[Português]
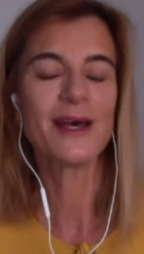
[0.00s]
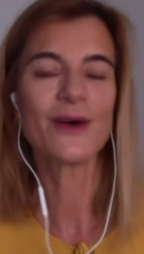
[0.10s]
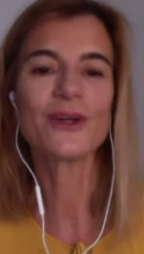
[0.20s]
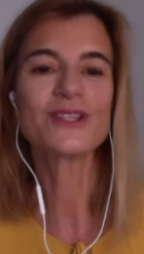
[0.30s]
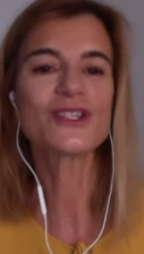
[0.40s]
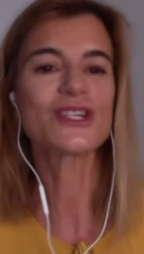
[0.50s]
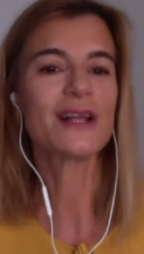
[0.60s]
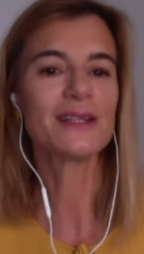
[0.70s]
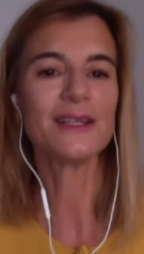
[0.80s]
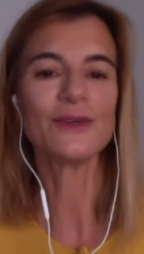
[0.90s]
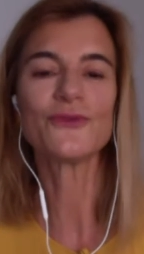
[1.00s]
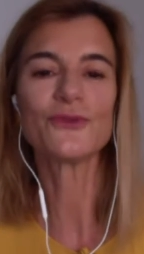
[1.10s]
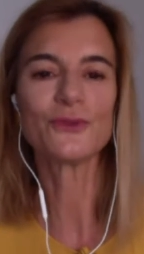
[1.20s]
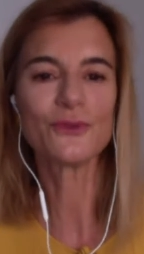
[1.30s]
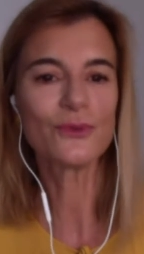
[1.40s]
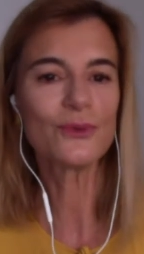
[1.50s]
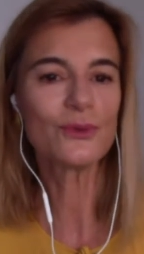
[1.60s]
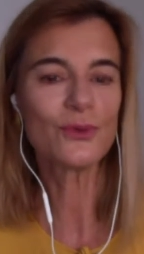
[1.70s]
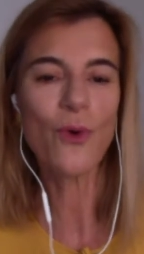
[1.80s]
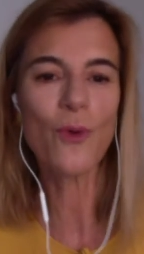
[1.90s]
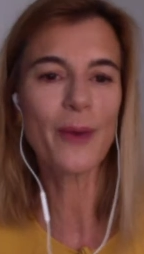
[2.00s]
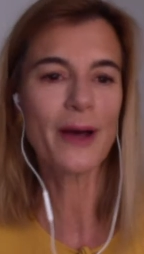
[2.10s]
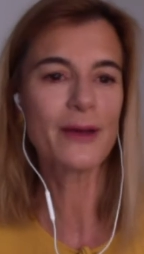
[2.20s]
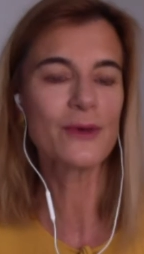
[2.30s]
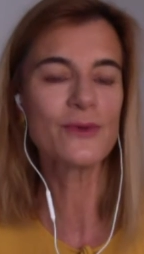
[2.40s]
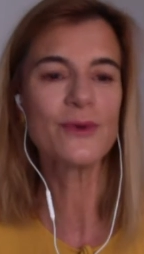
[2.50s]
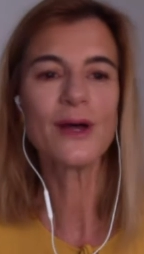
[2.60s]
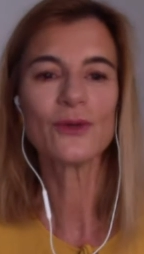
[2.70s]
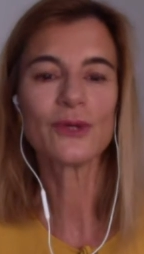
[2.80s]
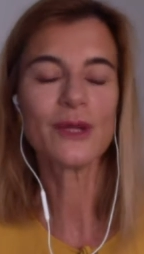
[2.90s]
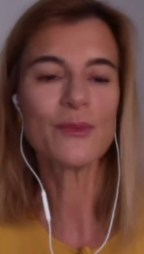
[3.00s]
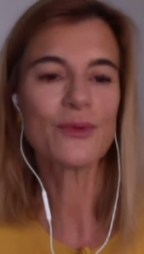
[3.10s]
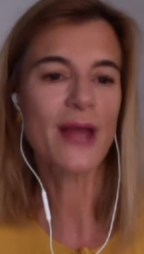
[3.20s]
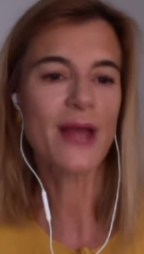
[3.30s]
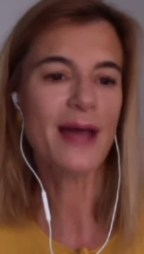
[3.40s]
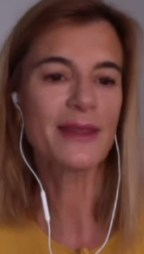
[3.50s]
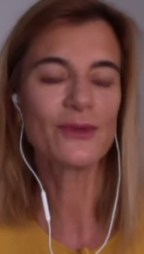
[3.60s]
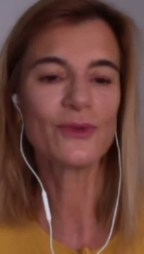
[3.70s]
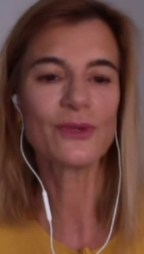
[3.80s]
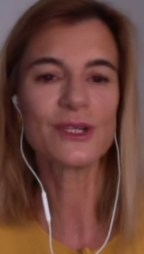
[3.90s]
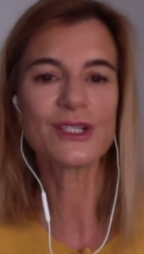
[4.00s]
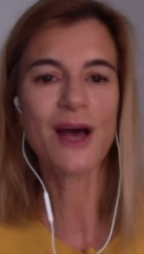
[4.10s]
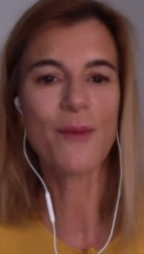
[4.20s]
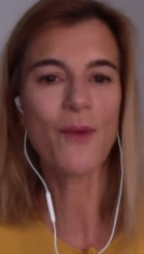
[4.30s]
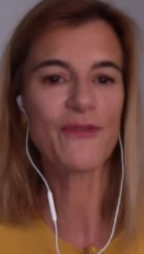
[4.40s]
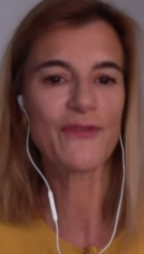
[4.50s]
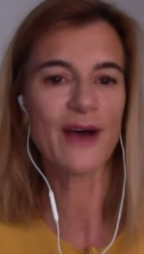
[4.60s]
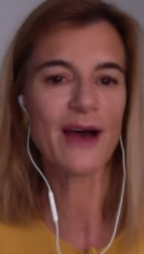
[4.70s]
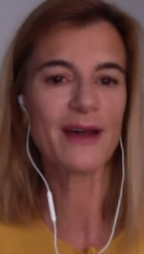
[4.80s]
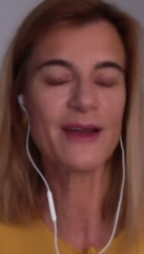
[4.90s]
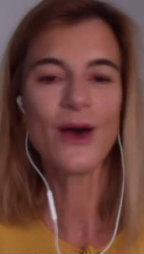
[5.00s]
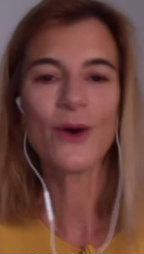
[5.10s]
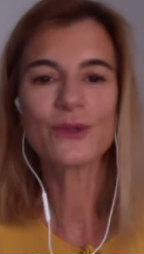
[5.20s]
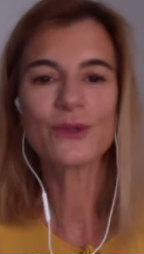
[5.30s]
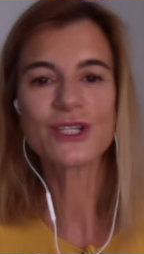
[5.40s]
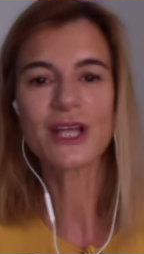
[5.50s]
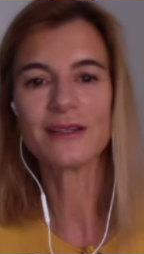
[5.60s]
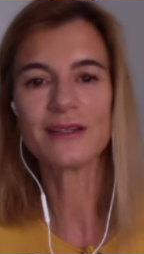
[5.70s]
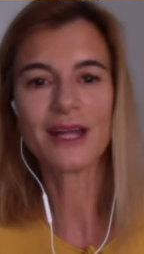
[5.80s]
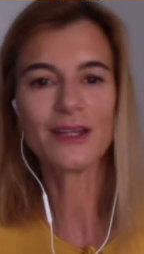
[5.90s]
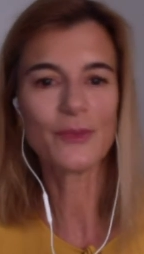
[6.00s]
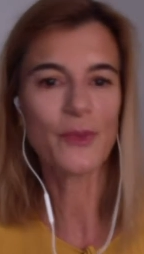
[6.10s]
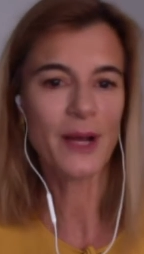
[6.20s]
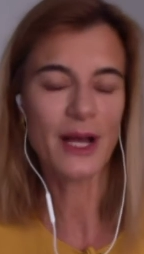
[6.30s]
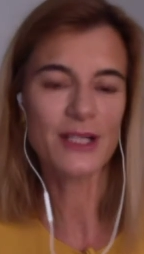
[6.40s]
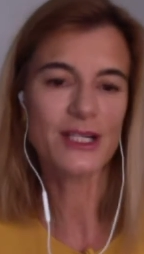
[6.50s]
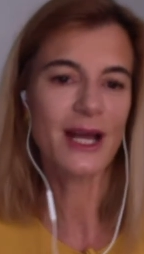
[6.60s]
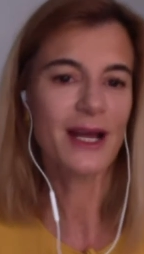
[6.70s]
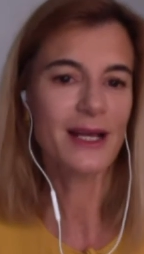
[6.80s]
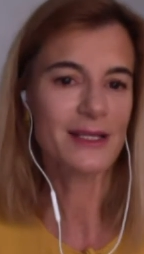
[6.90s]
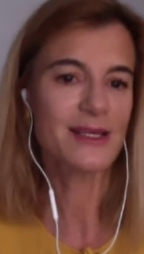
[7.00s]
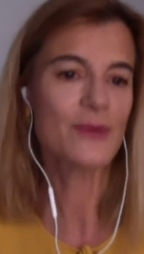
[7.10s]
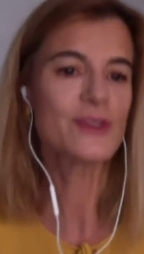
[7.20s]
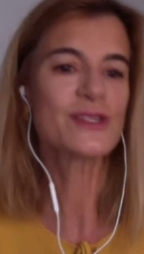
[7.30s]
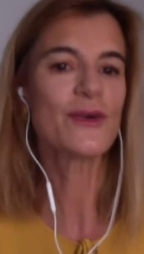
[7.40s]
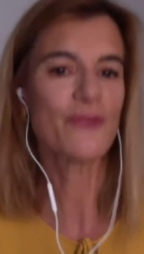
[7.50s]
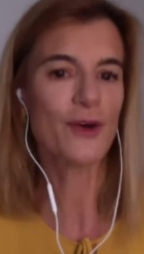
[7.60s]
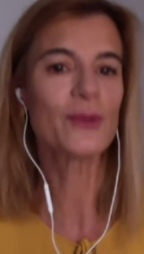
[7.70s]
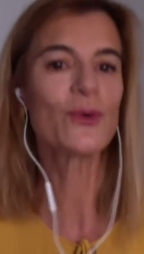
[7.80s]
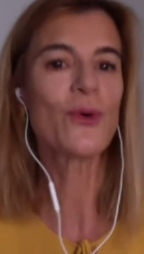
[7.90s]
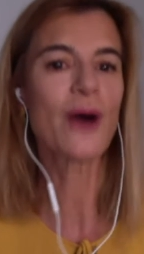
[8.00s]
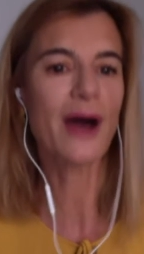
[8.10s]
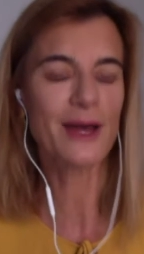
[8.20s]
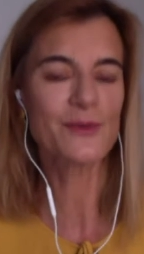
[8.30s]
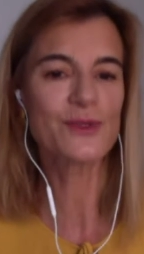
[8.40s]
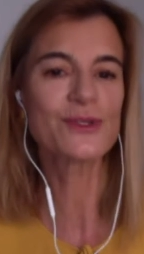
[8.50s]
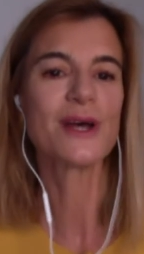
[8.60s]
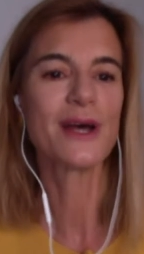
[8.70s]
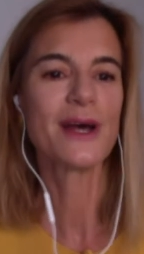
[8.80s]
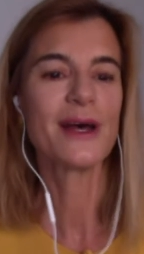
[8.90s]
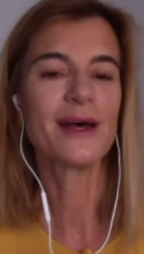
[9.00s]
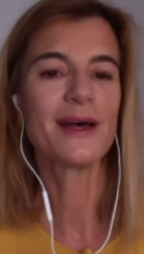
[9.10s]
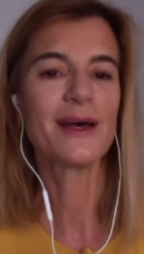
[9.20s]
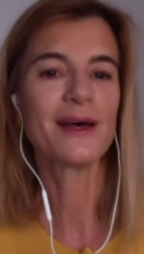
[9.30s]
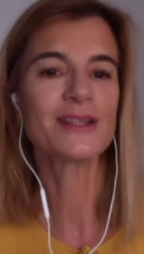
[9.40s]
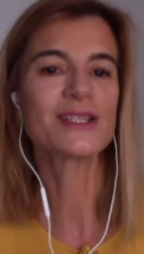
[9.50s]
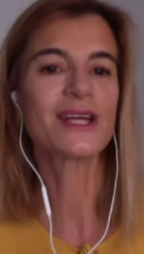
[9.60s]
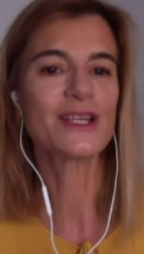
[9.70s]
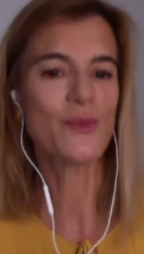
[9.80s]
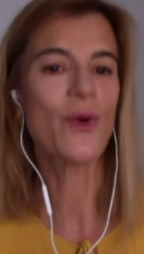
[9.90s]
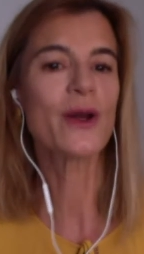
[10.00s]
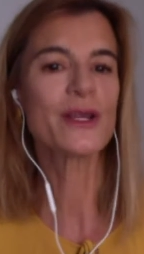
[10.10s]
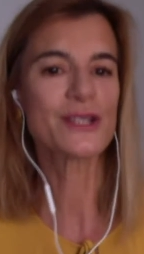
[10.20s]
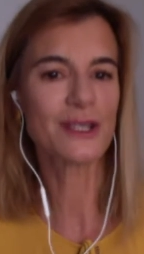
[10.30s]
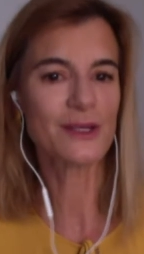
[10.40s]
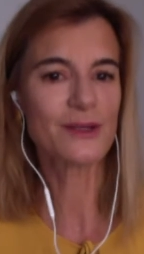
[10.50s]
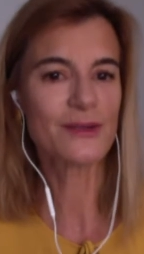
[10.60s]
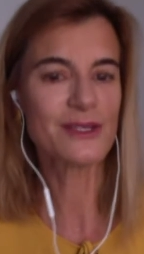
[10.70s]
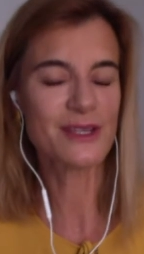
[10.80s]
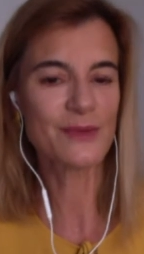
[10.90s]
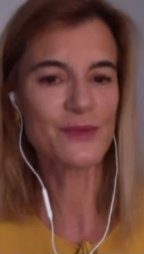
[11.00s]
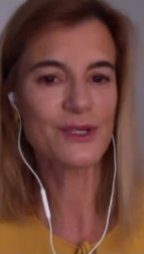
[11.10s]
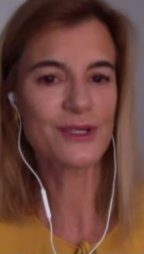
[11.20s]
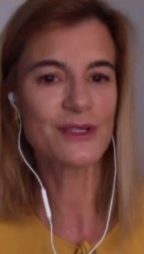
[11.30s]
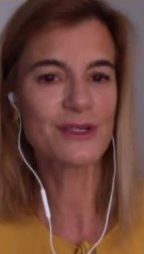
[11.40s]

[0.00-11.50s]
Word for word: Agora, se está ali no fundo do, do roupeiro, toda embrulhada, toda já a mofar, ou se está tirada para uma caixa na arrecadação, isso não é forma de honrarmos uh, as tais memórias que tanto dizemos que,